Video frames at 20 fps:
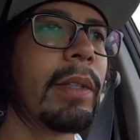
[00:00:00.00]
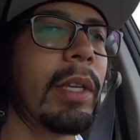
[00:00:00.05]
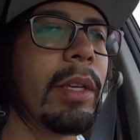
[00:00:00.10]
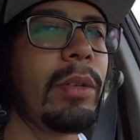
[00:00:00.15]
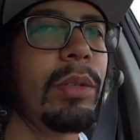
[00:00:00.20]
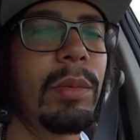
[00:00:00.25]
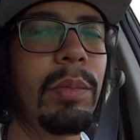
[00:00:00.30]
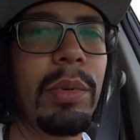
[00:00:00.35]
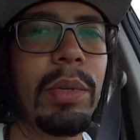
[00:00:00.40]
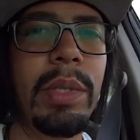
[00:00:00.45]
Tem
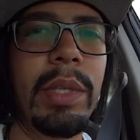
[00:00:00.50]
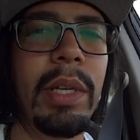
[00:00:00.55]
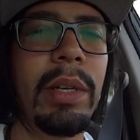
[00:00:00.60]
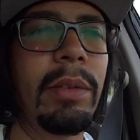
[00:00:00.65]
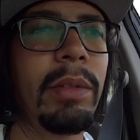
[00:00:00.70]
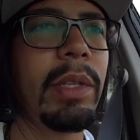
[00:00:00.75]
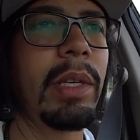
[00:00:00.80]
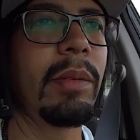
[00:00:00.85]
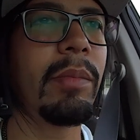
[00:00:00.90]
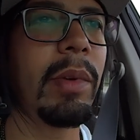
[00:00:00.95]
os
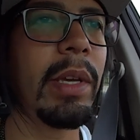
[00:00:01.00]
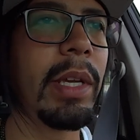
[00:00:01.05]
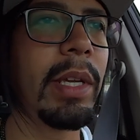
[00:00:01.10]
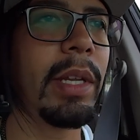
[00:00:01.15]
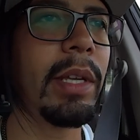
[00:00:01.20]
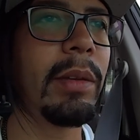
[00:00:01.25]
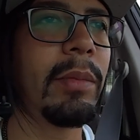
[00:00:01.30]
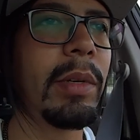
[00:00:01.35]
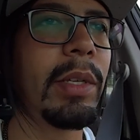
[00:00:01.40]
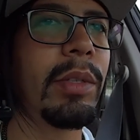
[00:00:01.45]
busão também,
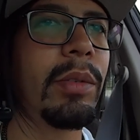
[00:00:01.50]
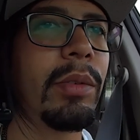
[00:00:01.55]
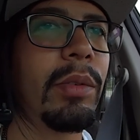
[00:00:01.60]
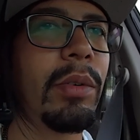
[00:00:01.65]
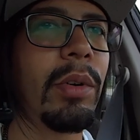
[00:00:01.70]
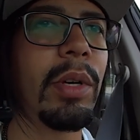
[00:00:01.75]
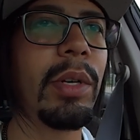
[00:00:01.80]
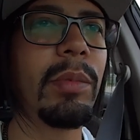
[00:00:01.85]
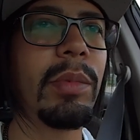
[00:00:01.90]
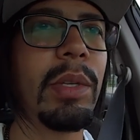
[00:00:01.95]
né, mas o
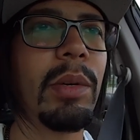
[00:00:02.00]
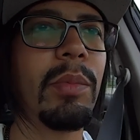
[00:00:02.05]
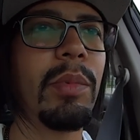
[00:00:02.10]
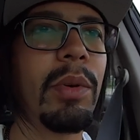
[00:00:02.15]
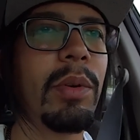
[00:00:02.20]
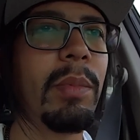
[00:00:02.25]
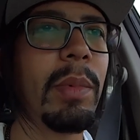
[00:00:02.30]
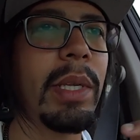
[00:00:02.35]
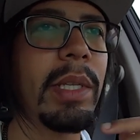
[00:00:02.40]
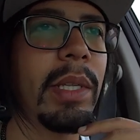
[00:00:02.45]
ônibus é um
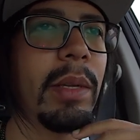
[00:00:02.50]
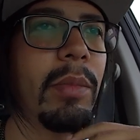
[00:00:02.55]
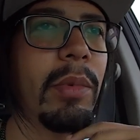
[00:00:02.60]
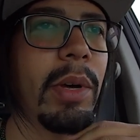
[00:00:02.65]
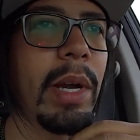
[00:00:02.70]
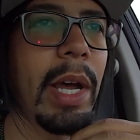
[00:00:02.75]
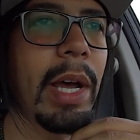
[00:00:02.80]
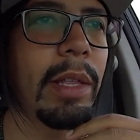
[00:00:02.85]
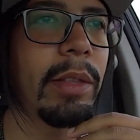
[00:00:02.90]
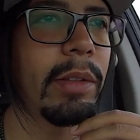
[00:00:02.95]
pouco mais
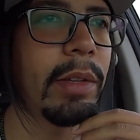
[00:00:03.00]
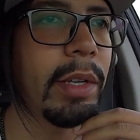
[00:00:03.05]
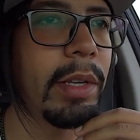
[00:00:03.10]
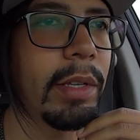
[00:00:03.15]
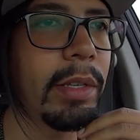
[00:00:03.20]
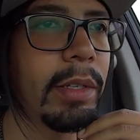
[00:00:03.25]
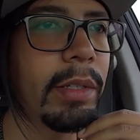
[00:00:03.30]
demorado, né.